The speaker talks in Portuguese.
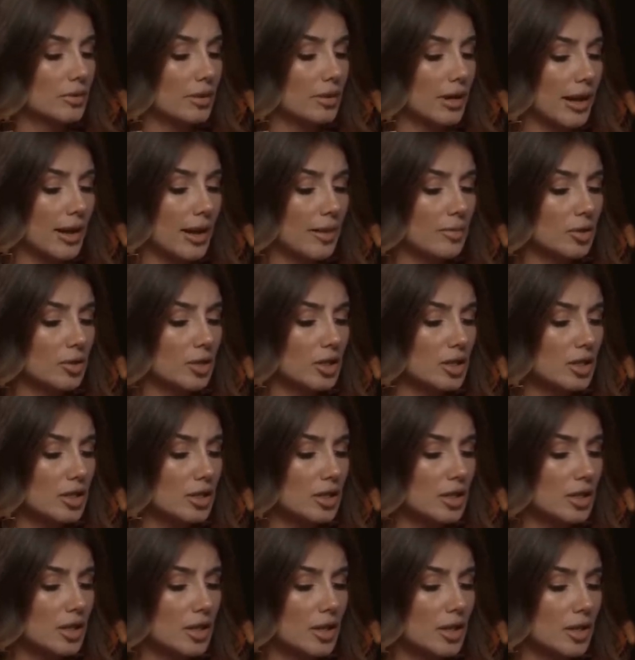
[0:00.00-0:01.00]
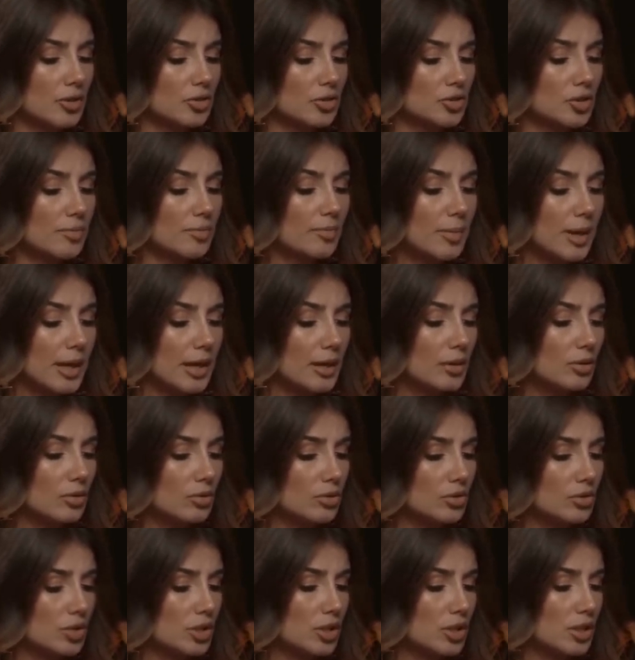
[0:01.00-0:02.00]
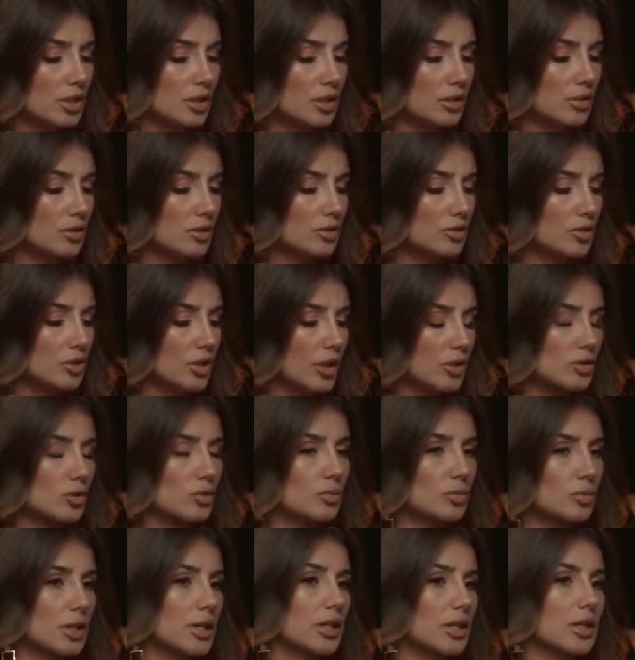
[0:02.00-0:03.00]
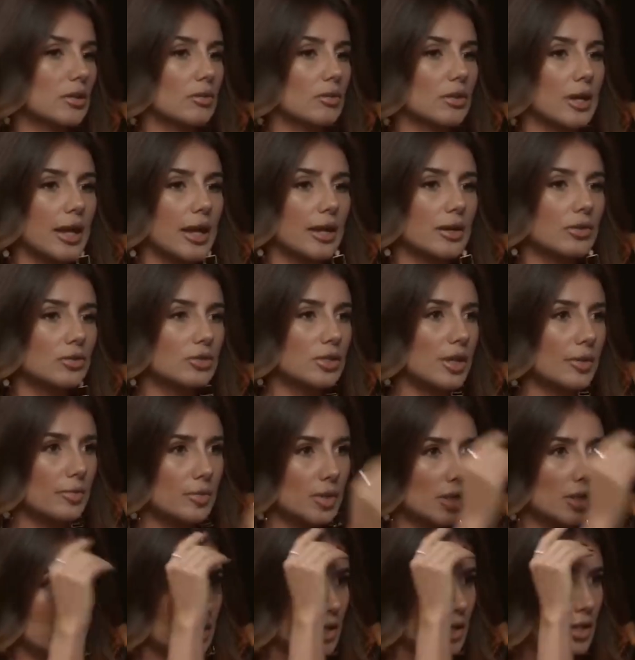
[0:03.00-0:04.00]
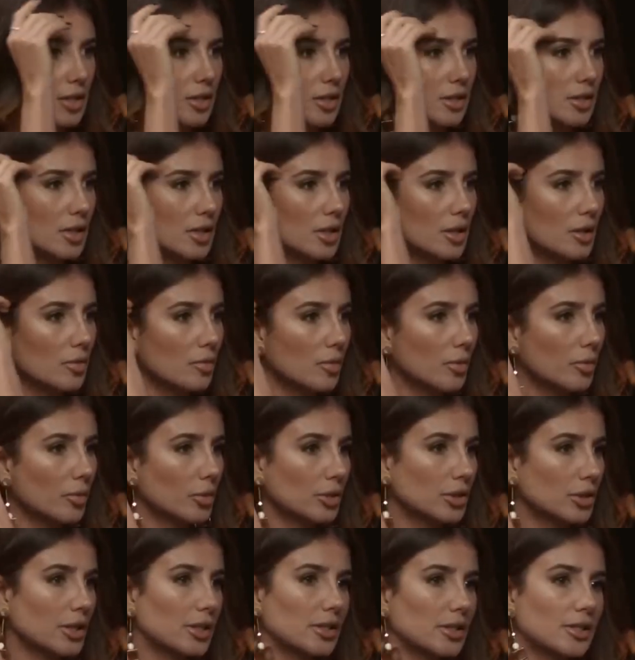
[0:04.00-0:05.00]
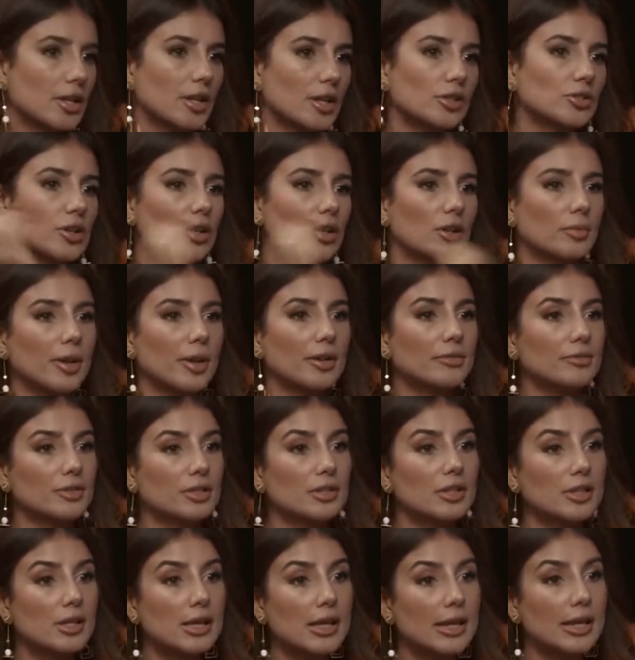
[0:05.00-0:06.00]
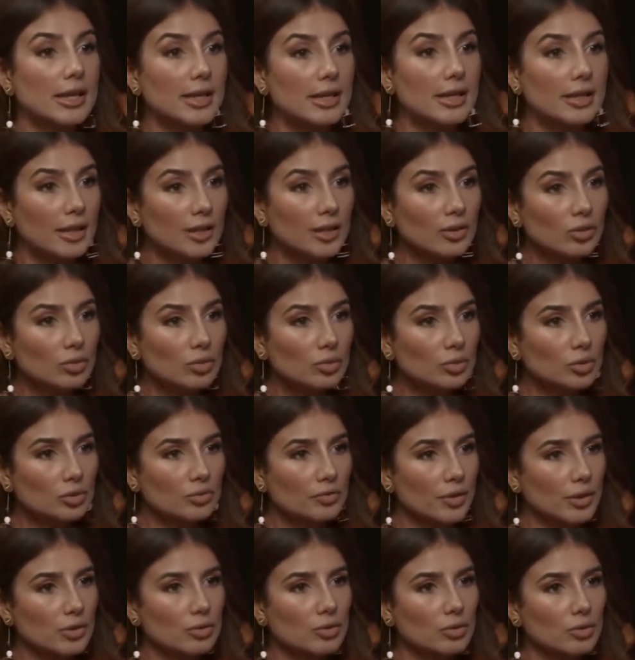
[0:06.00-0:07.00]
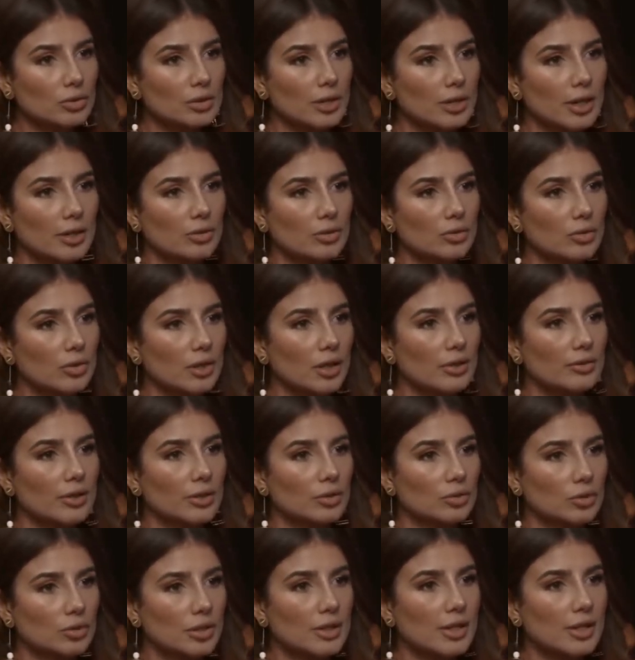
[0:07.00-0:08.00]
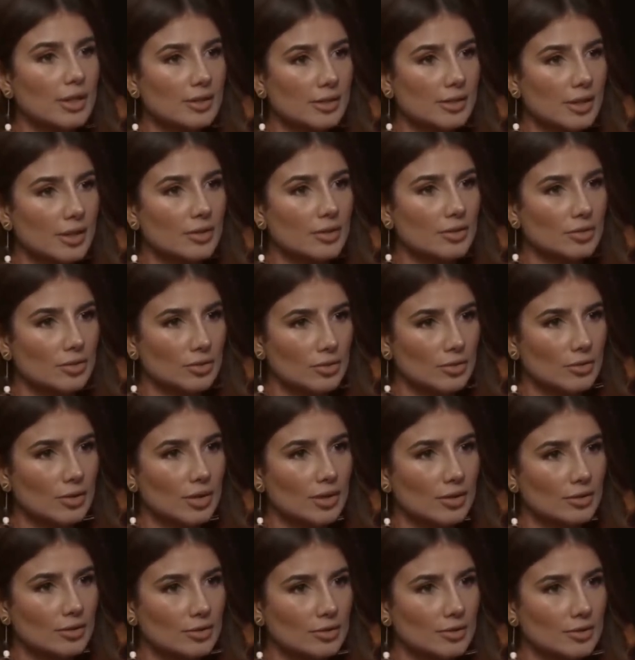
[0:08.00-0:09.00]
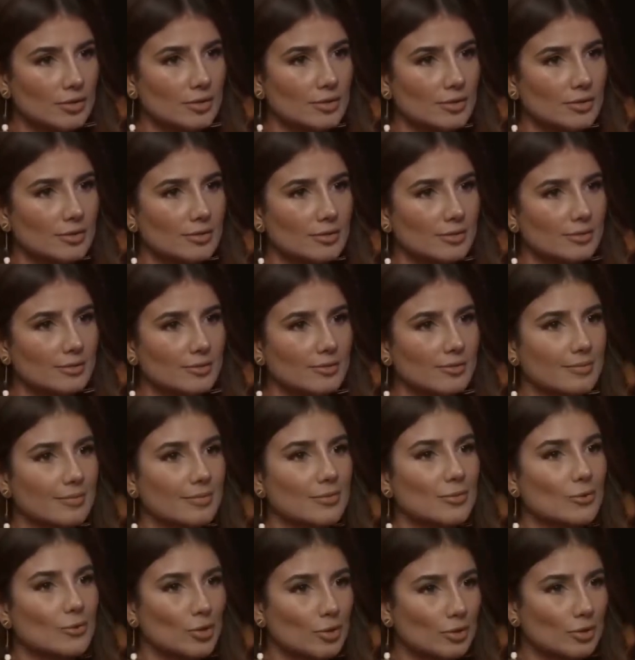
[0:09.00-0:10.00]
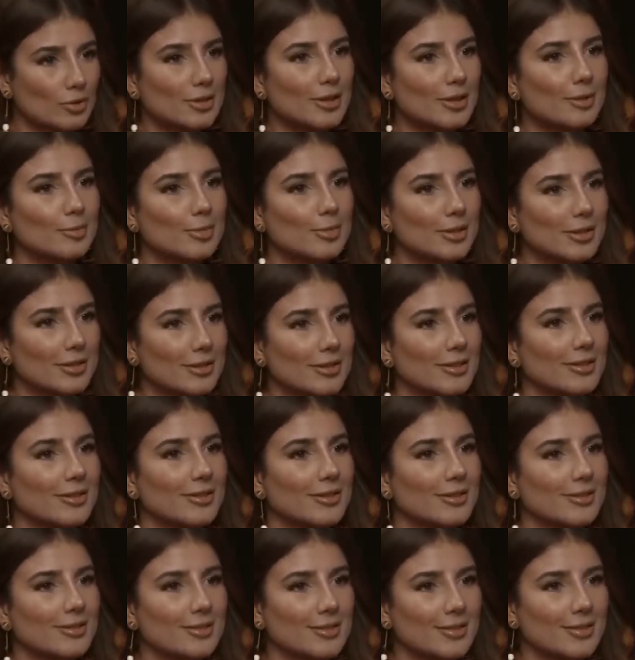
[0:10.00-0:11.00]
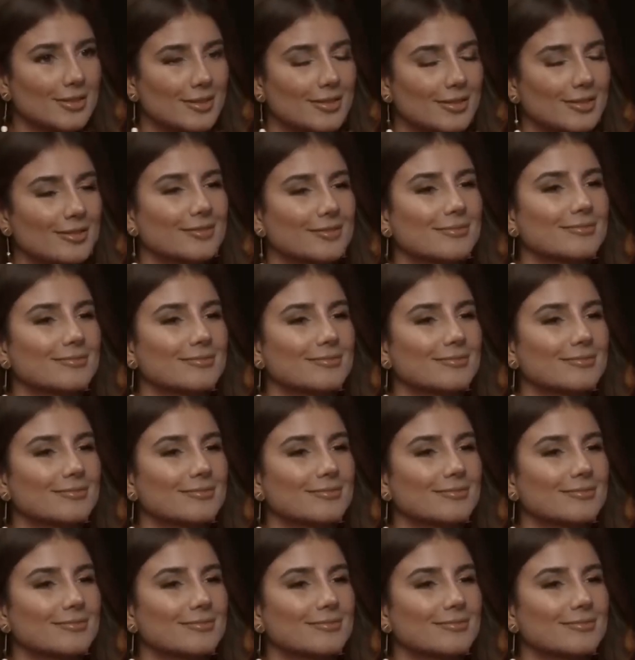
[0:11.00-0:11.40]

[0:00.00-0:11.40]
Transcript: trêmula de medo de, de assumir aquilo lá, que eu sabia que ia ser uma mudança radical na minha vida. E nem todo mundo que faz um contrato com a gravadora dá certo, você não acha? Só que eu sabia que ia dar certo.